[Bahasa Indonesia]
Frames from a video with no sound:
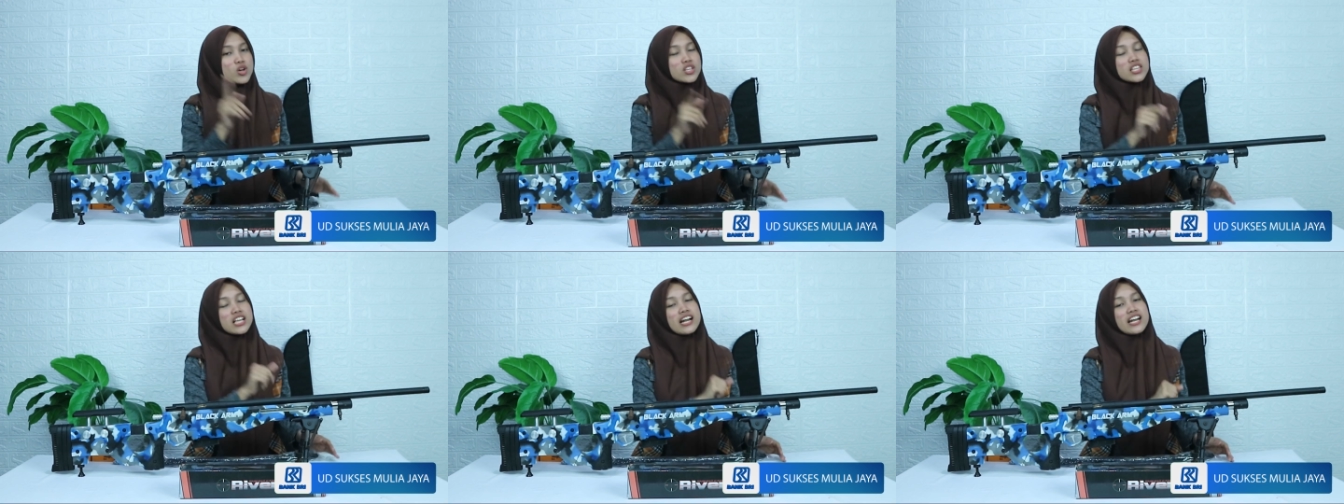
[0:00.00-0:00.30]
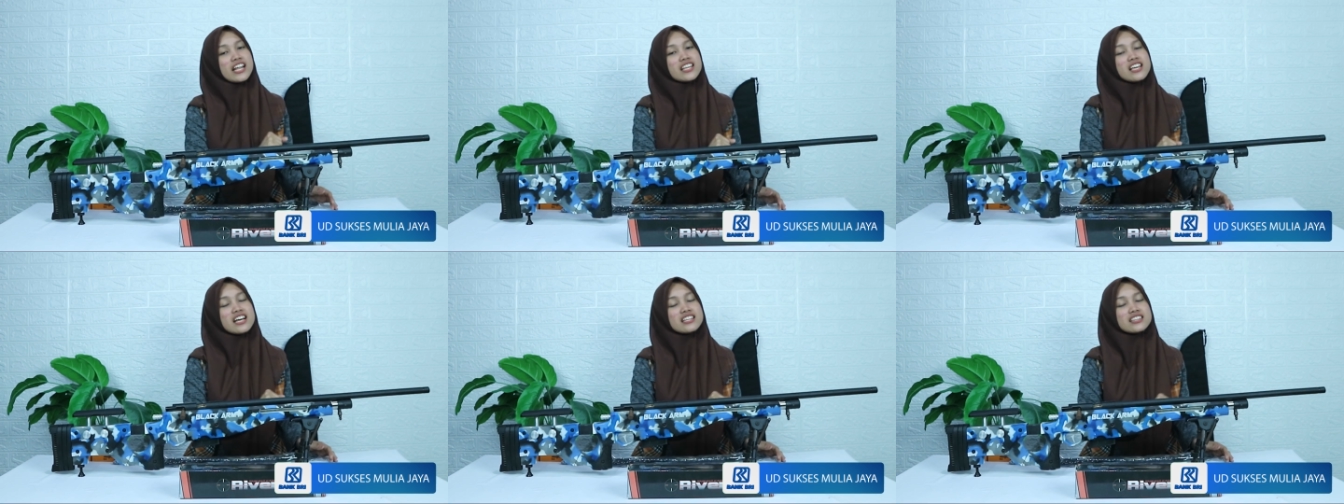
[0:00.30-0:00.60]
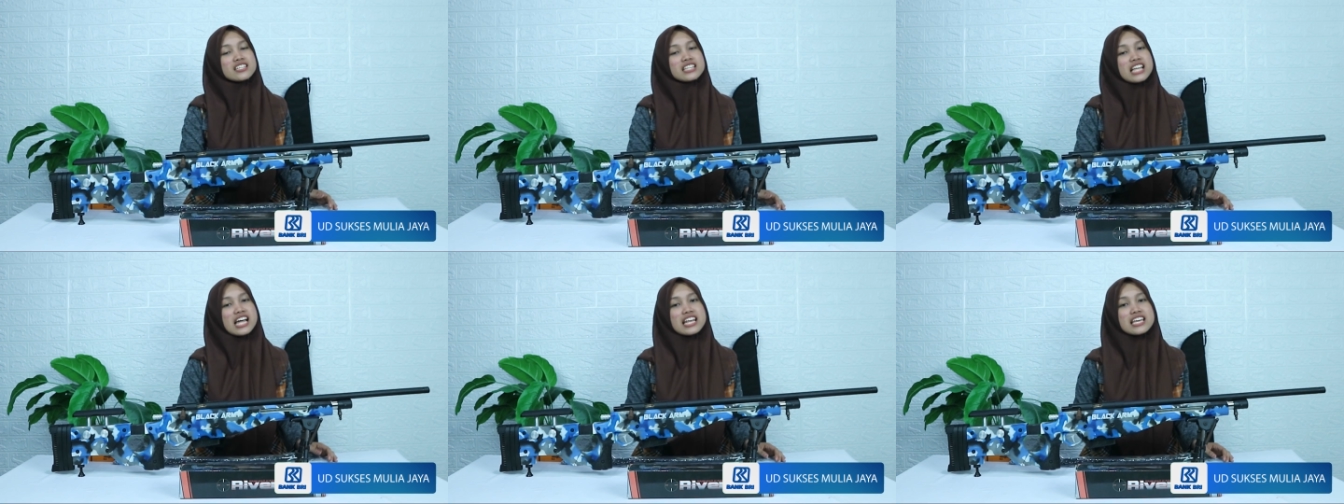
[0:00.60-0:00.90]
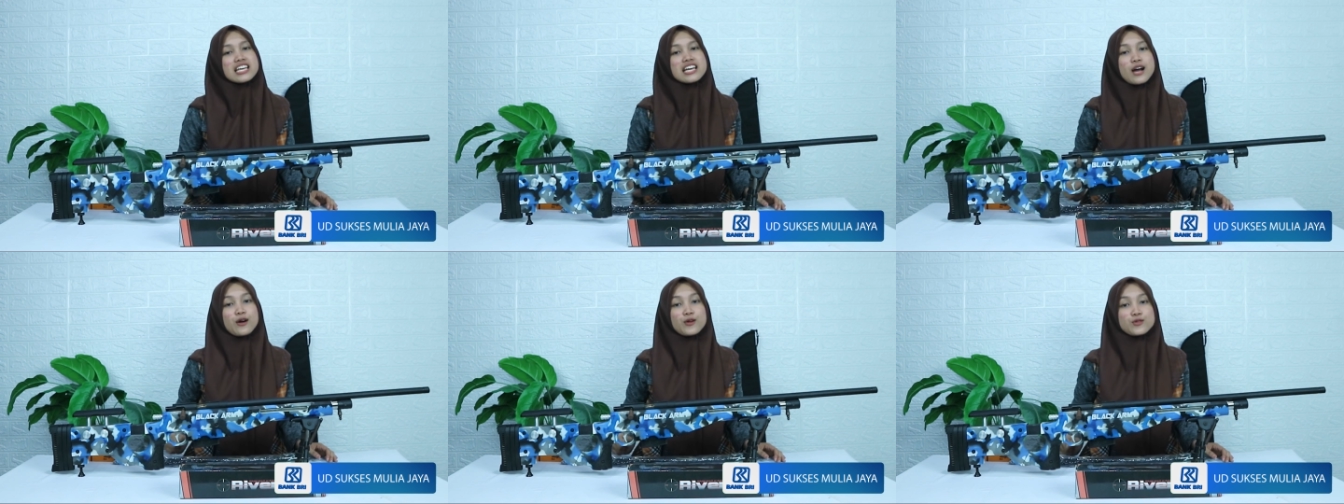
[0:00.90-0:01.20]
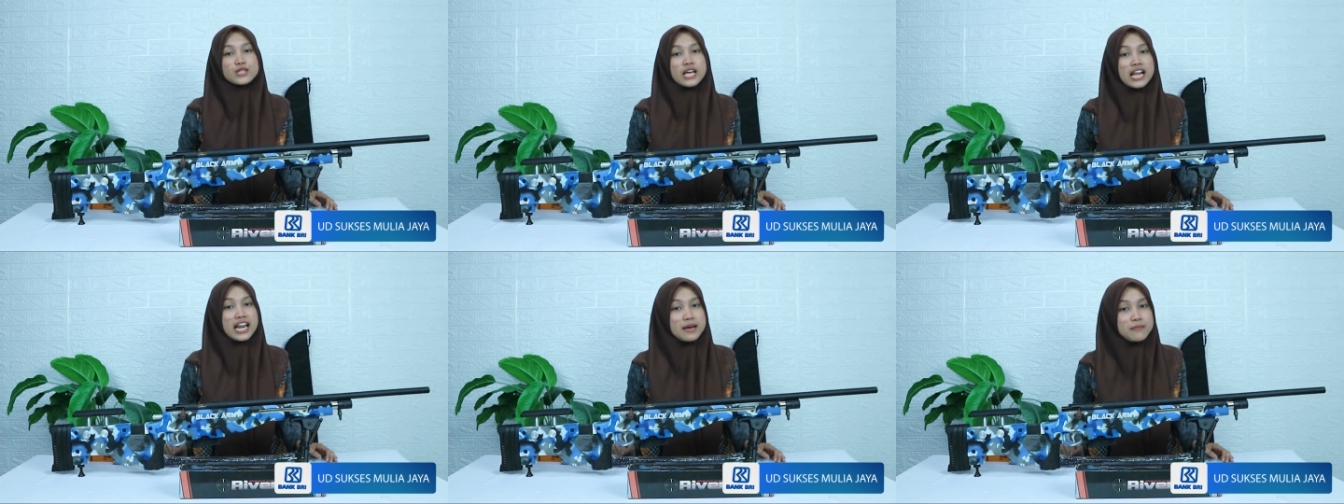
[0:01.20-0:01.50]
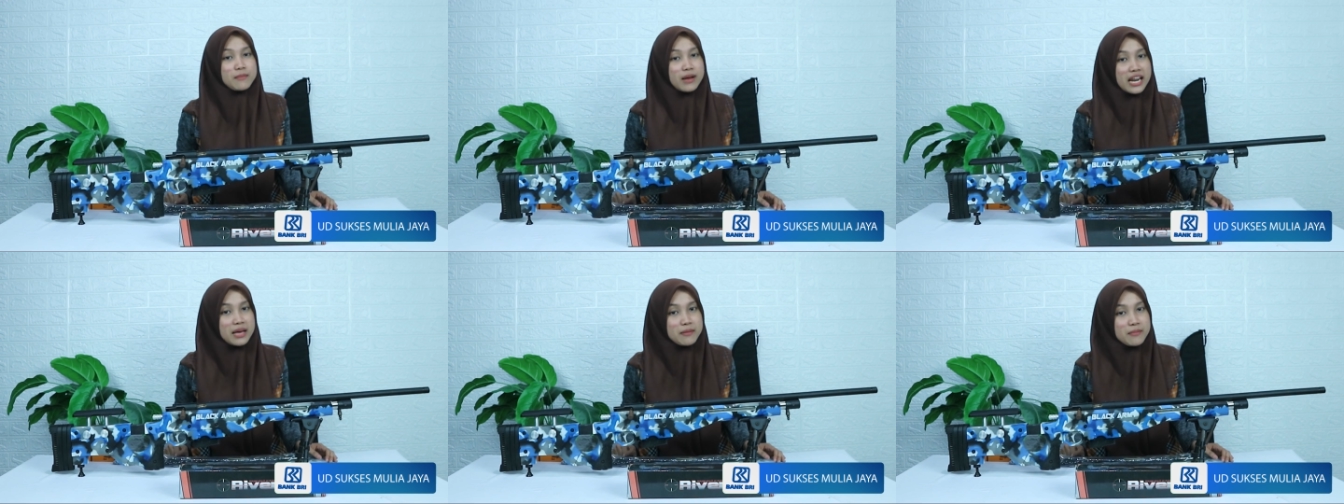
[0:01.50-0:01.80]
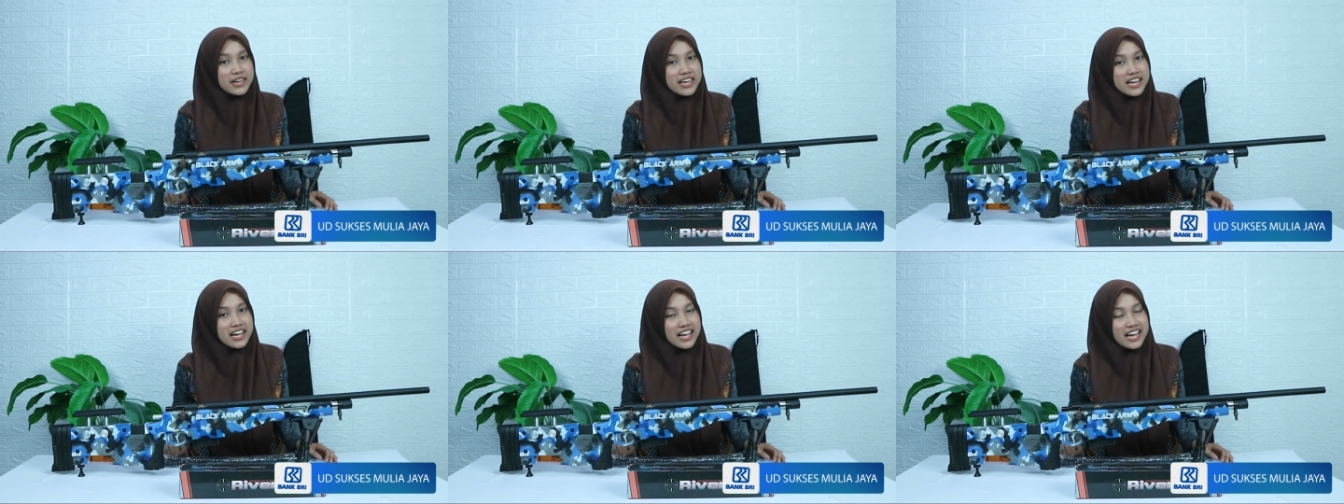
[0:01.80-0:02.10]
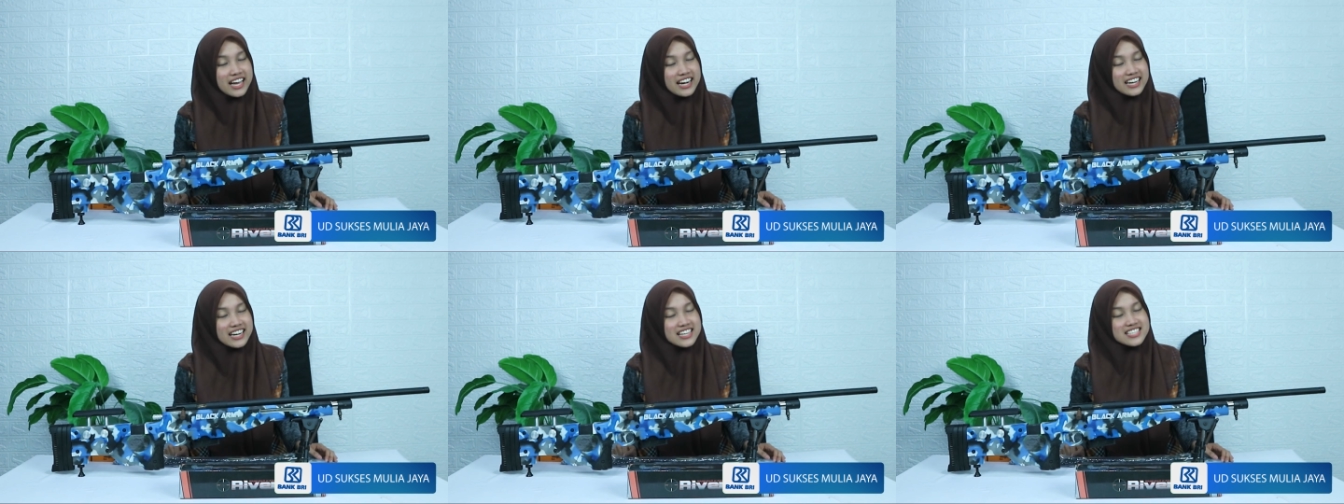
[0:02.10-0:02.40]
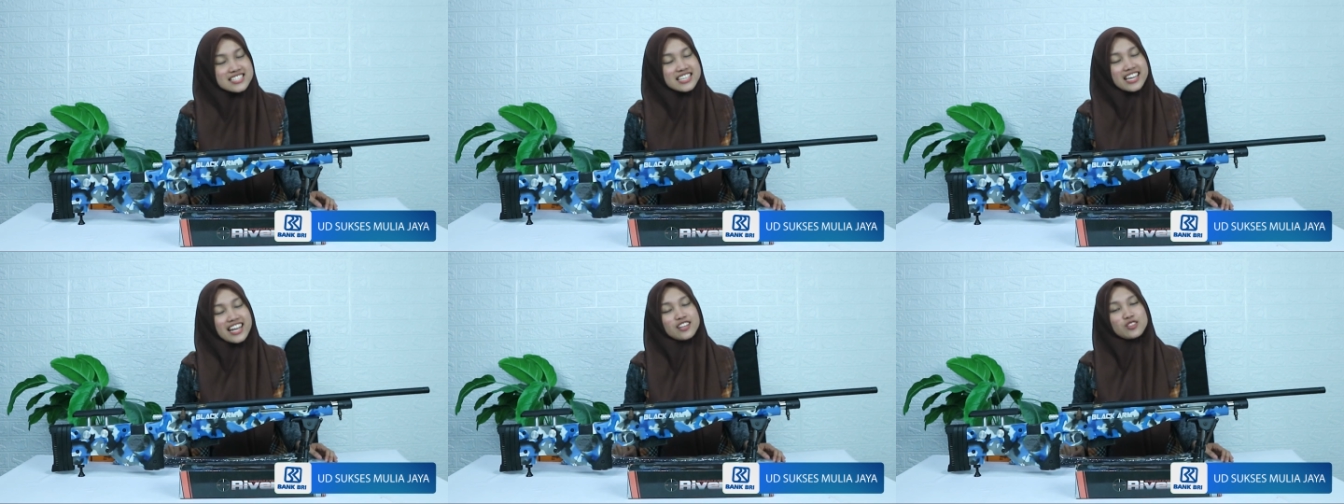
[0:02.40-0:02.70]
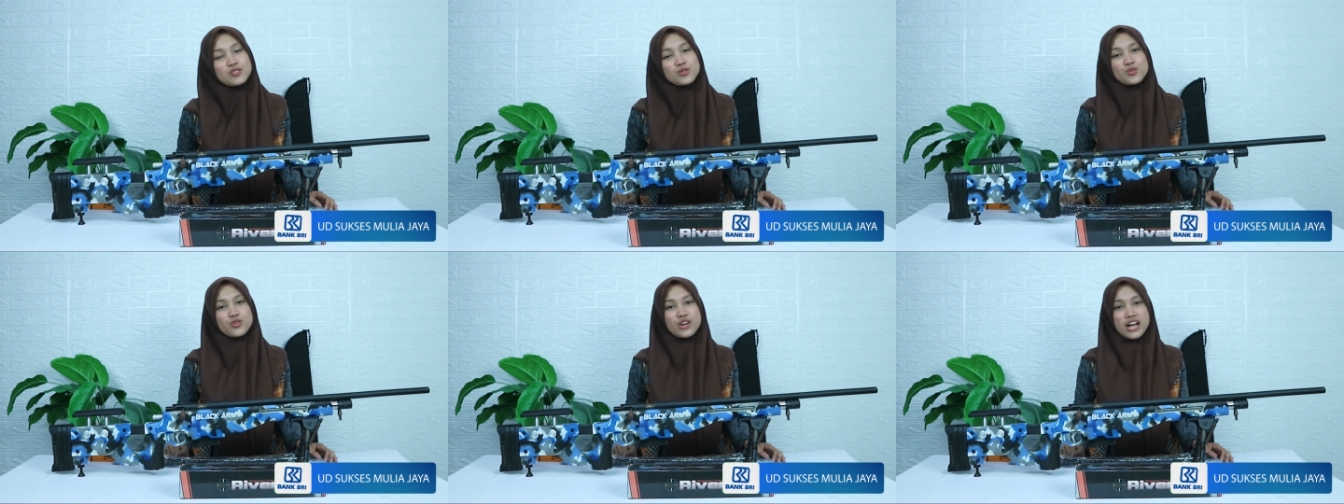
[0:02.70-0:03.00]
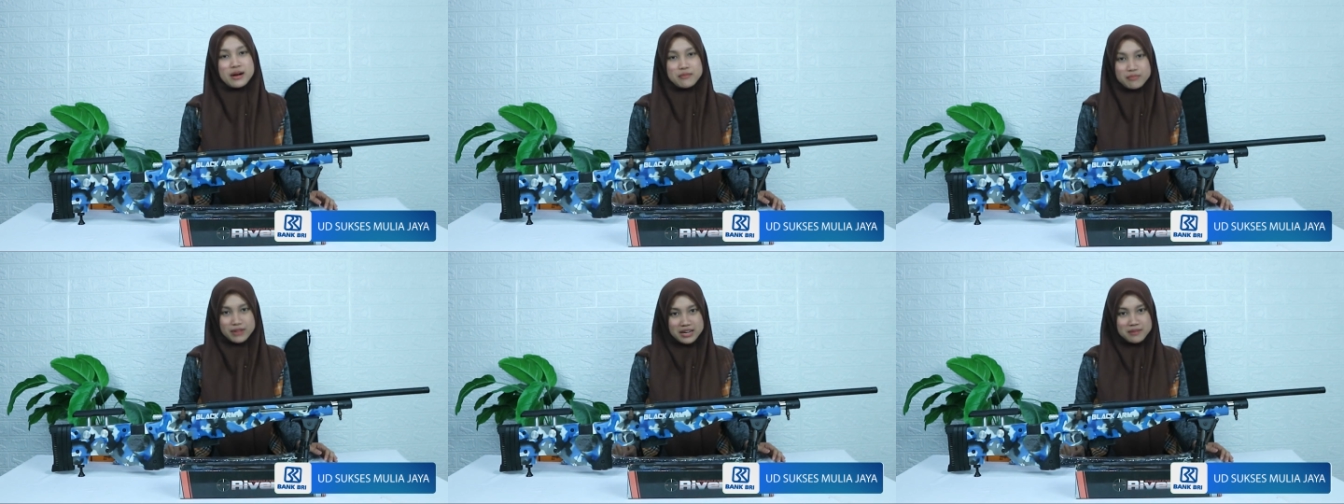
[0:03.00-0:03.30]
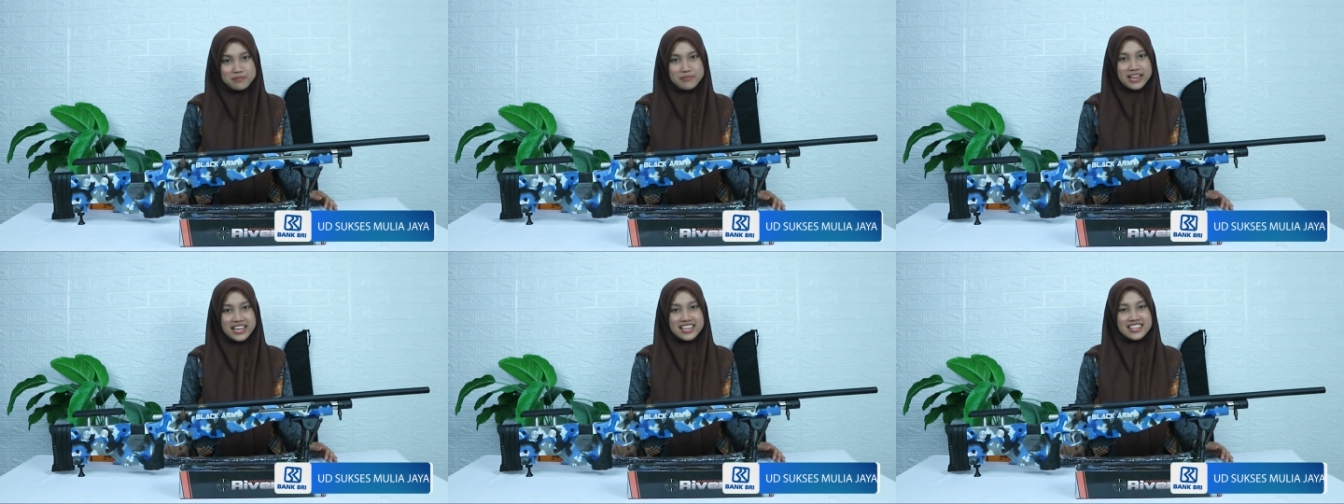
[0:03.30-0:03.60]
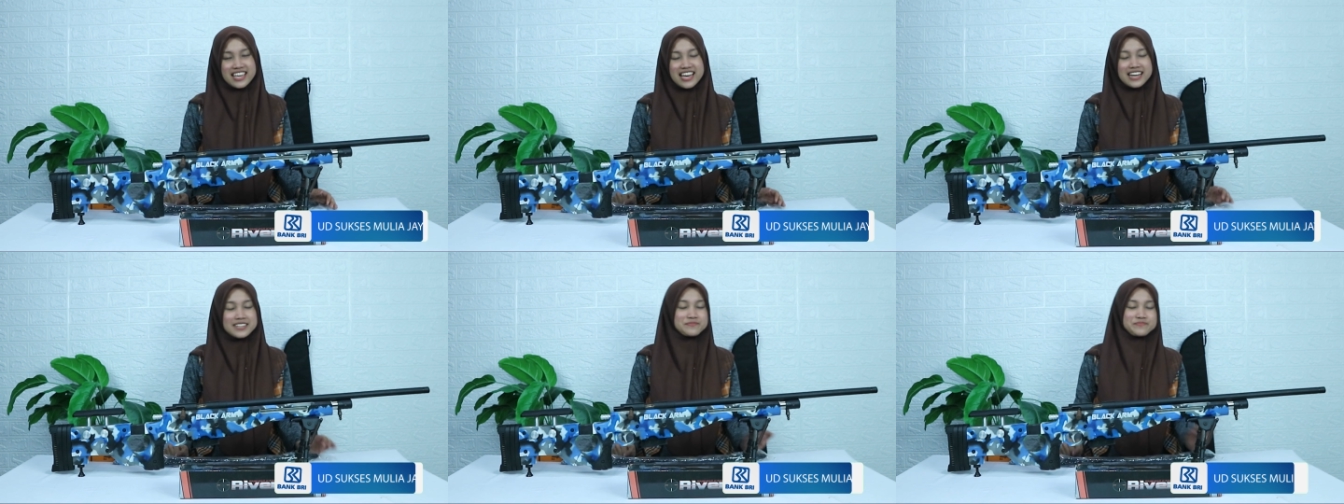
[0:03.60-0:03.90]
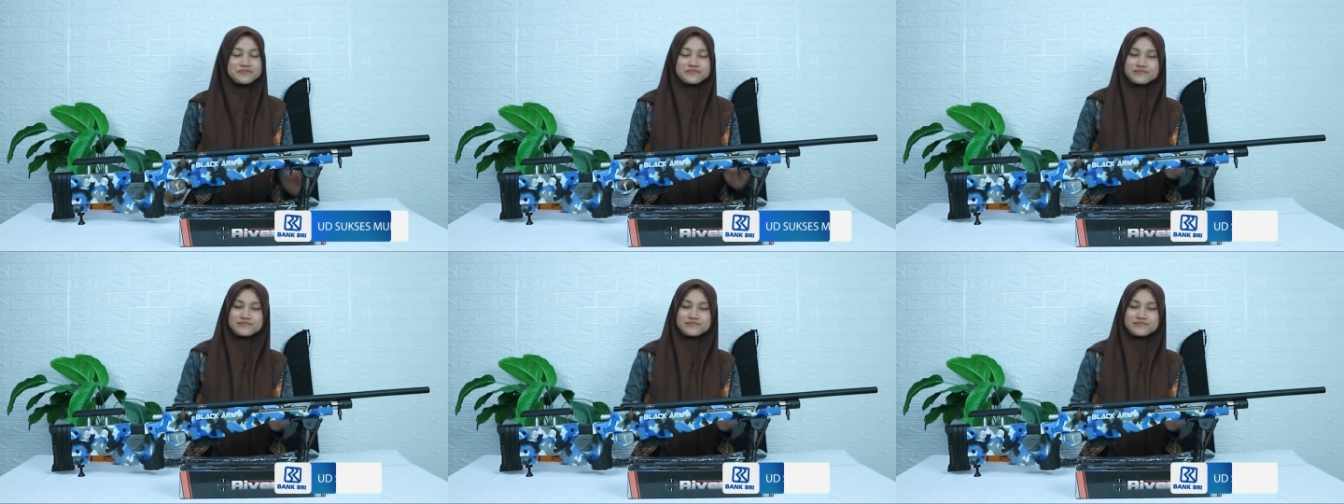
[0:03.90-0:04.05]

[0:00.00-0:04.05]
Buat kalian yang tertarik gak usah lama-lama ya karena saya tunggu kabar baiknya.